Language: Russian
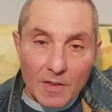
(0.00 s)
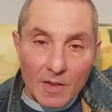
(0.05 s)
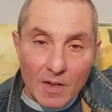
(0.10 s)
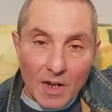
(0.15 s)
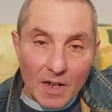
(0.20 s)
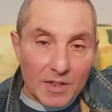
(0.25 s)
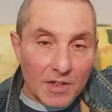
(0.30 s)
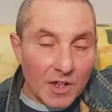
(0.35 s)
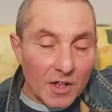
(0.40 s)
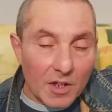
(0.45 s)

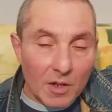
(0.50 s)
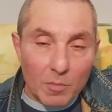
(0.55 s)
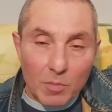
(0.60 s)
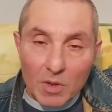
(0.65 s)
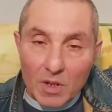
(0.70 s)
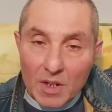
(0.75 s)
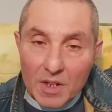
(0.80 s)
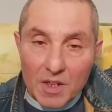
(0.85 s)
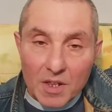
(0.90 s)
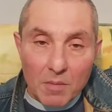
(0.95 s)
а денег
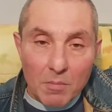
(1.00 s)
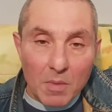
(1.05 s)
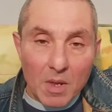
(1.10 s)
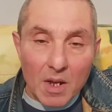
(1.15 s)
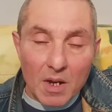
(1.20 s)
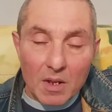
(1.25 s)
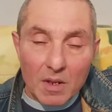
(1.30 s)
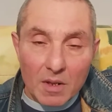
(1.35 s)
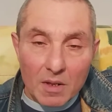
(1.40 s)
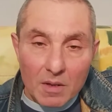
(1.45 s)
было
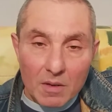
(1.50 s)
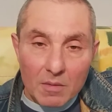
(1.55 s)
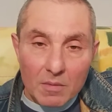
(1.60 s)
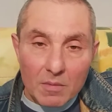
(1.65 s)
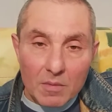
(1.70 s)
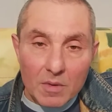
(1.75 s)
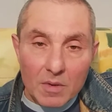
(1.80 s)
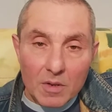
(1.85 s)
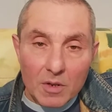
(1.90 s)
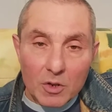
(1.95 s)
немерено.
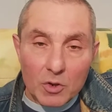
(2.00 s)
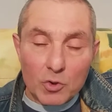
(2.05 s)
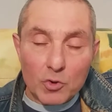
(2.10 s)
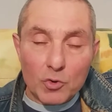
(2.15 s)
И